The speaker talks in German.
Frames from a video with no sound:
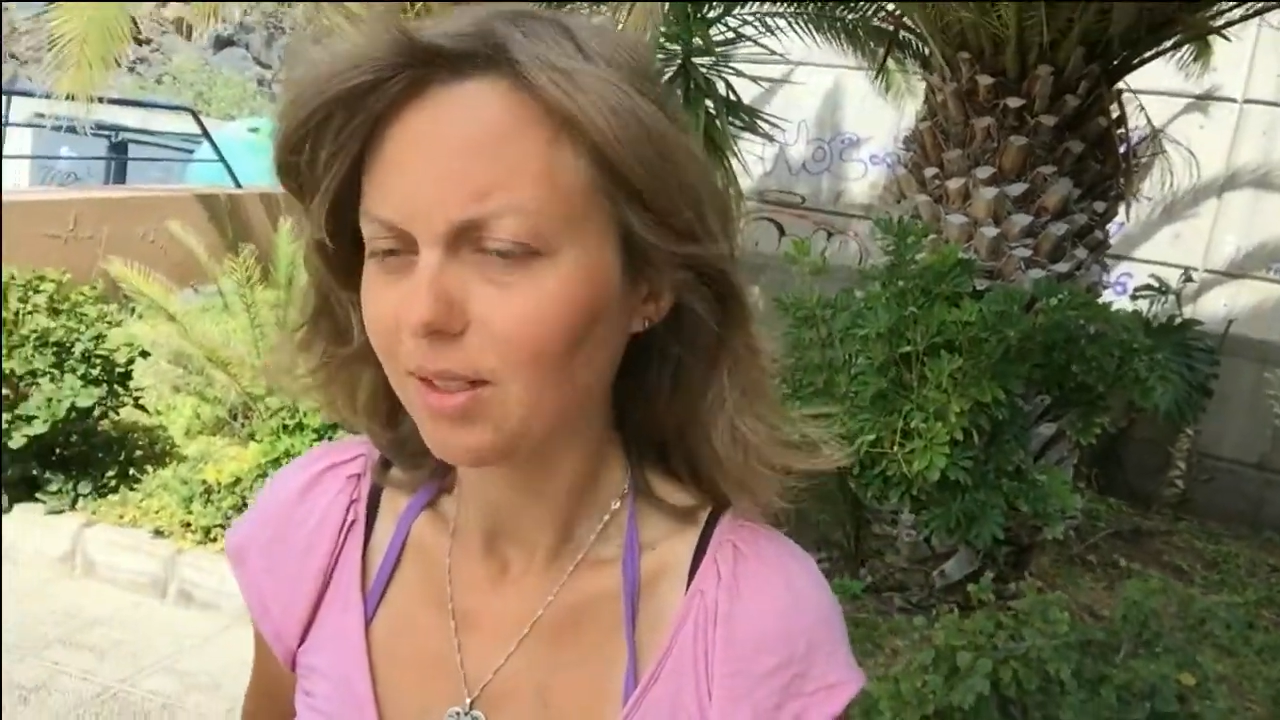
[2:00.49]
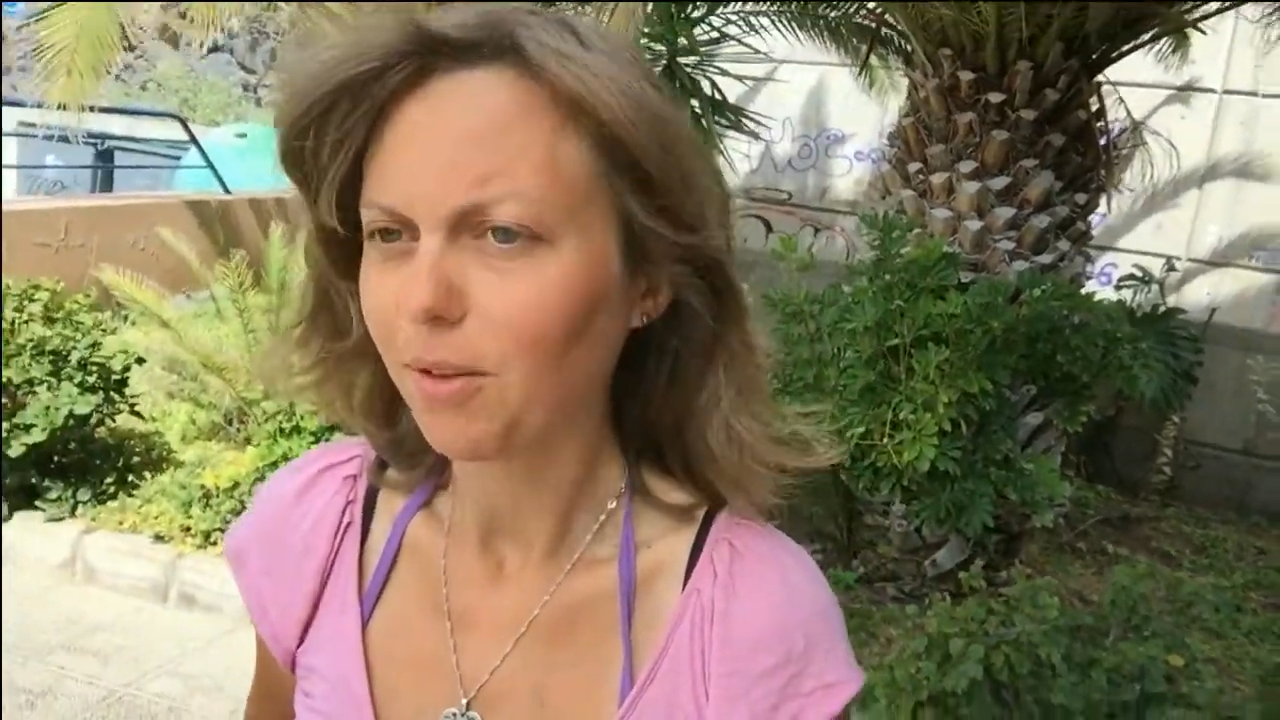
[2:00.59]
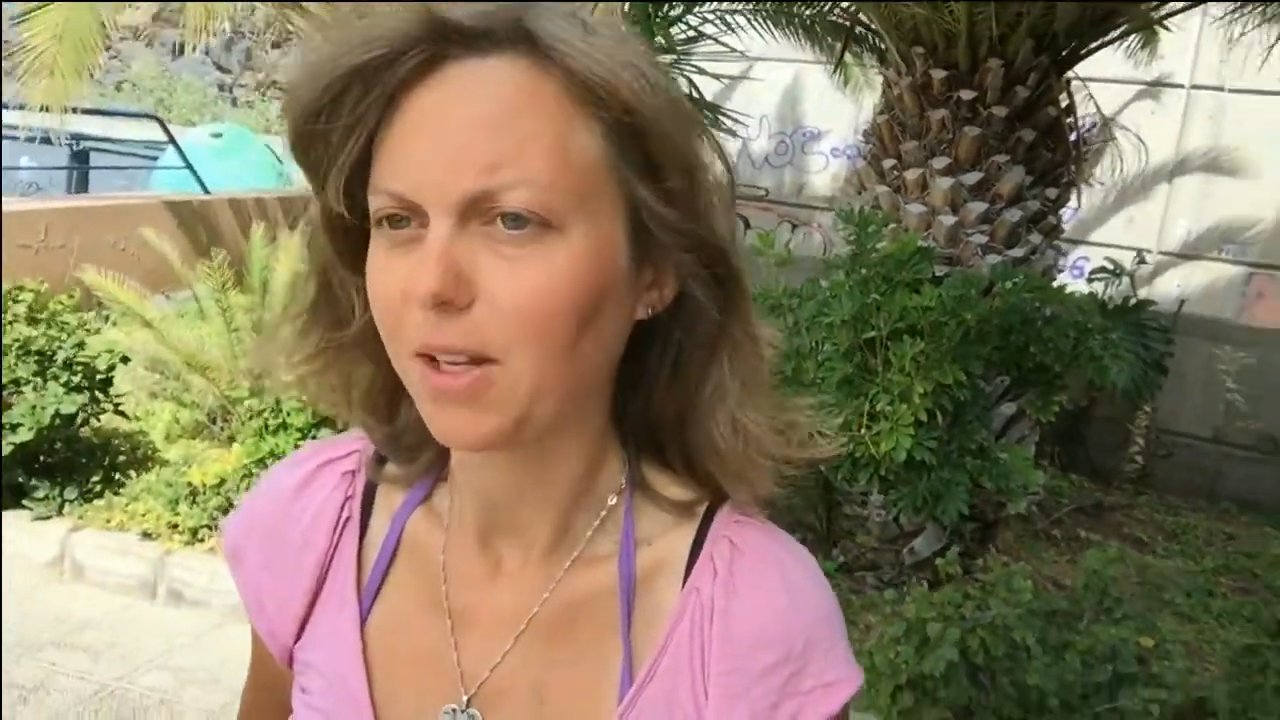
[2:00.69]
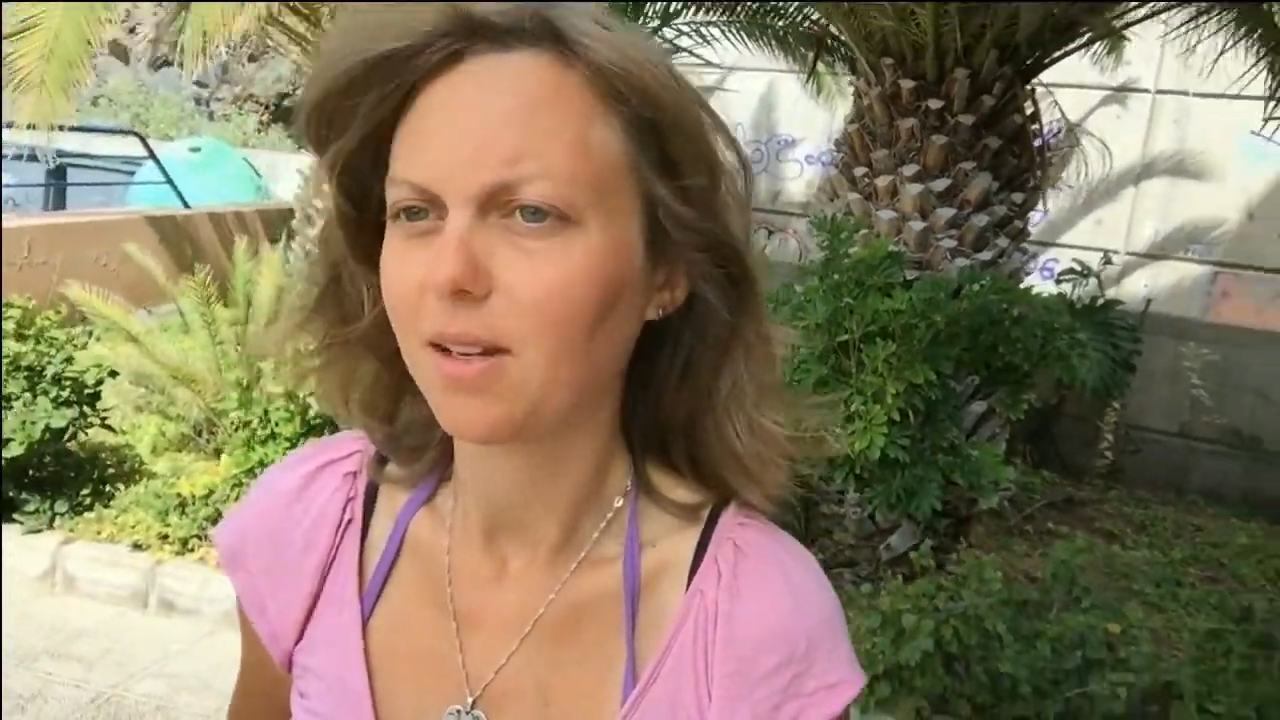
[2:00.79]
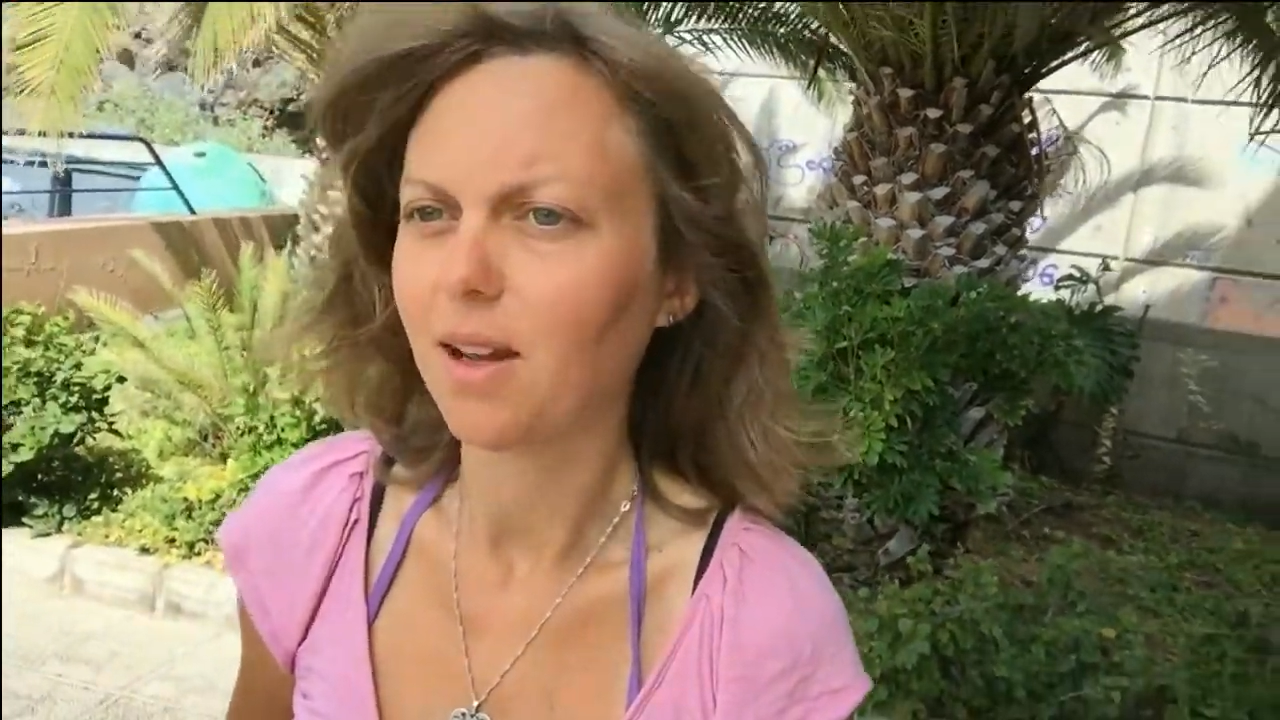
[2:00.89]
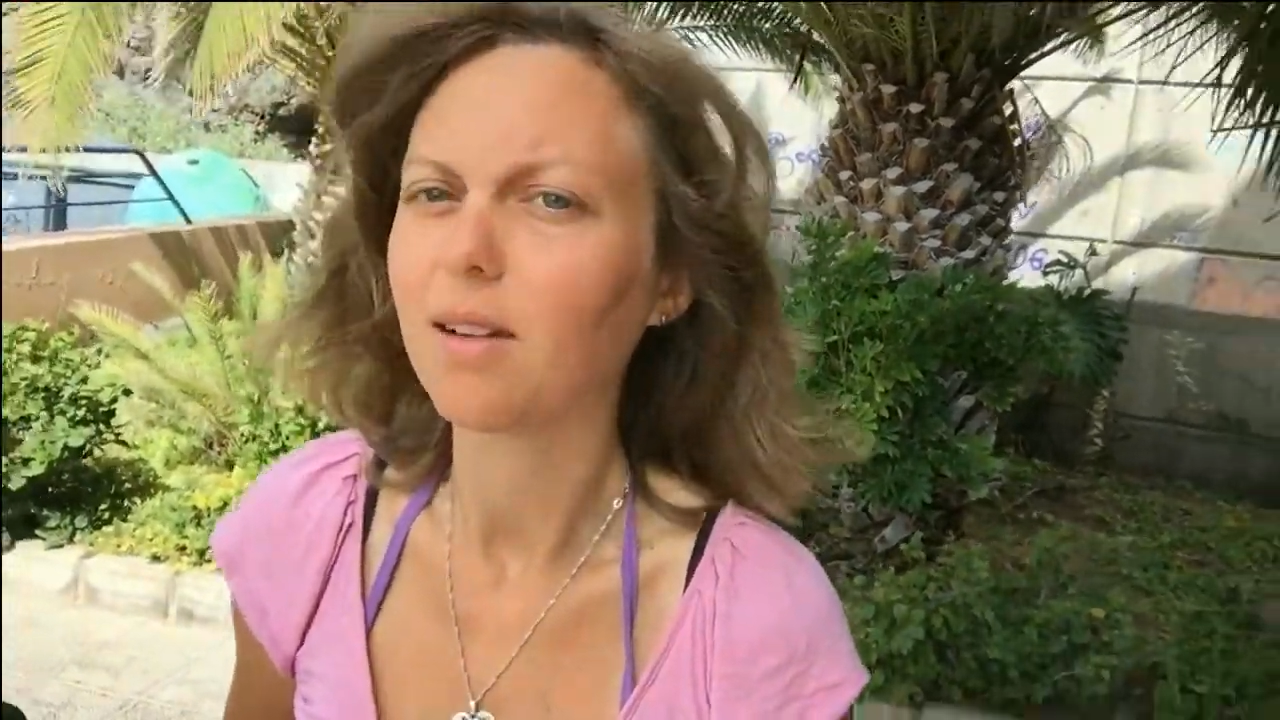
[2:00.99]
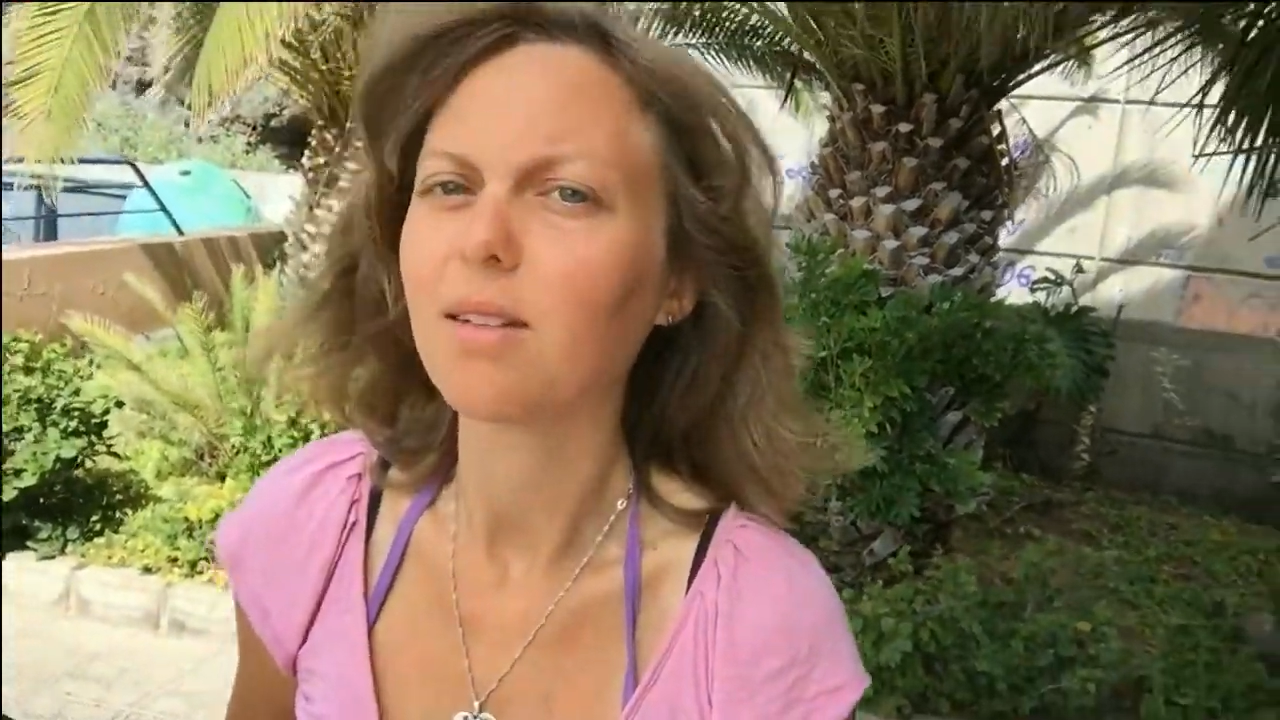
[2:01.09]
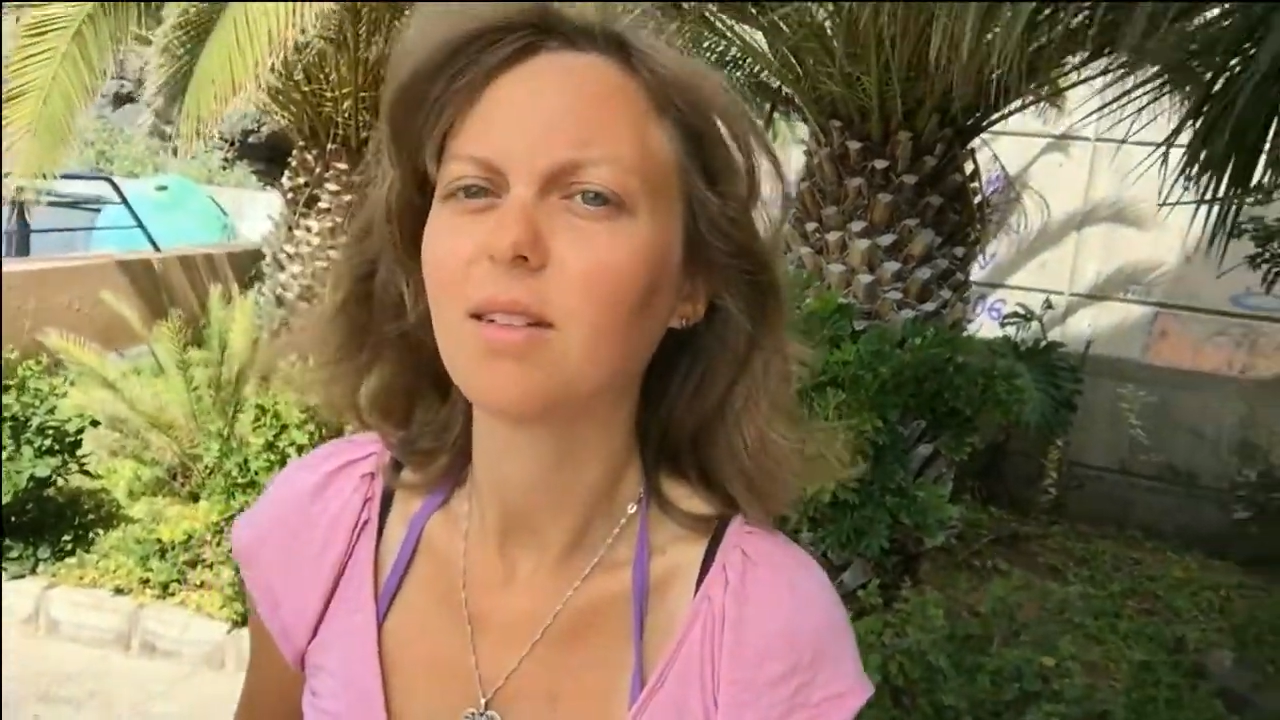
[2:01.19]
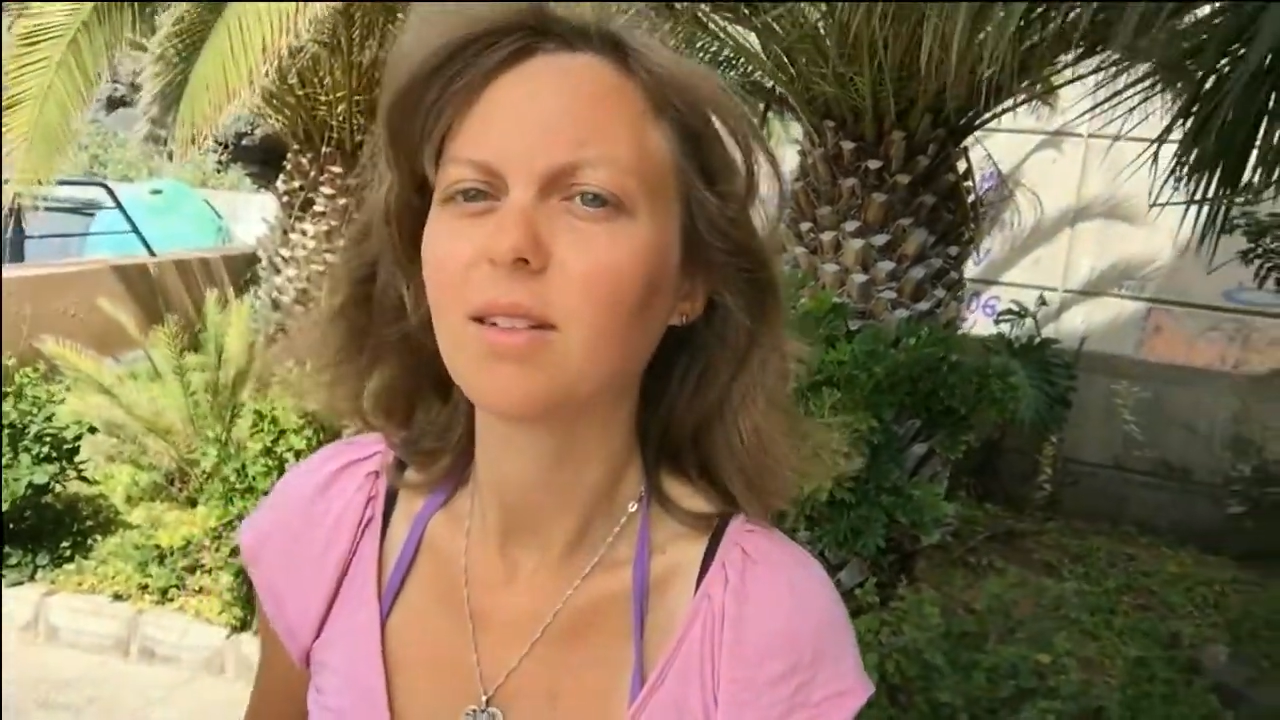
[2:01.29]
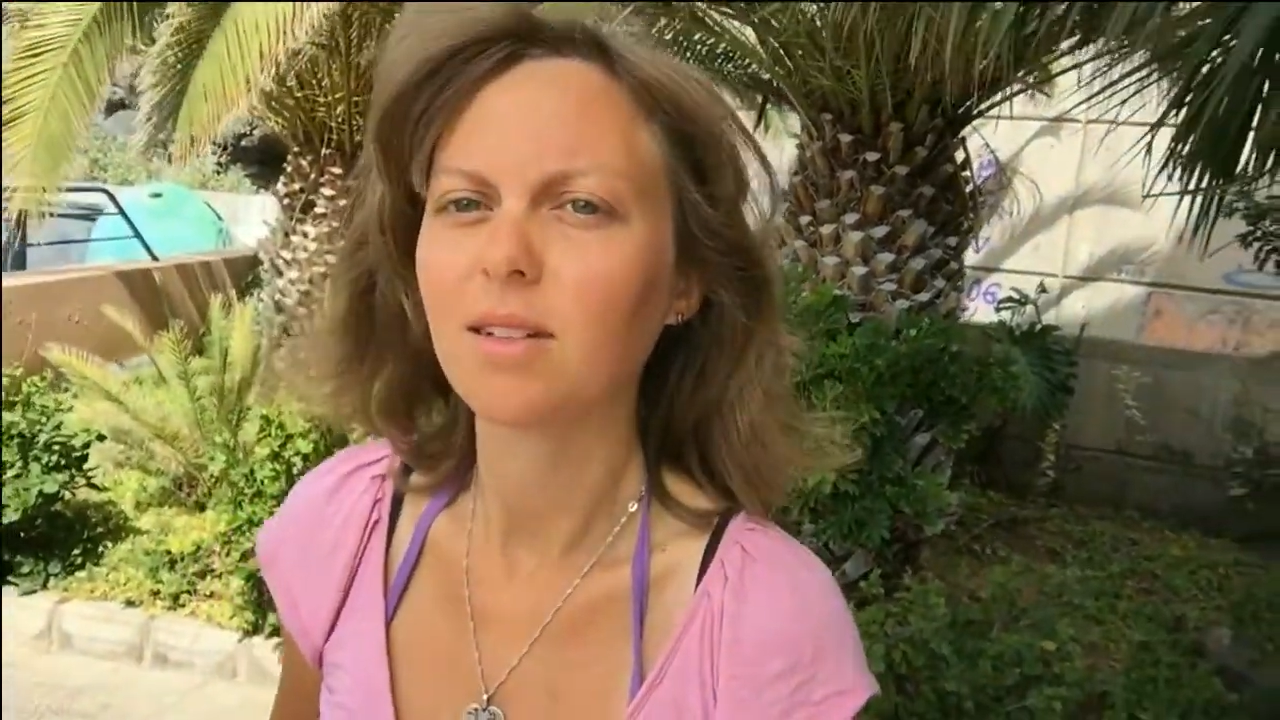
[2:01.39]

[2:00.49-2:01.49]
es weggegangen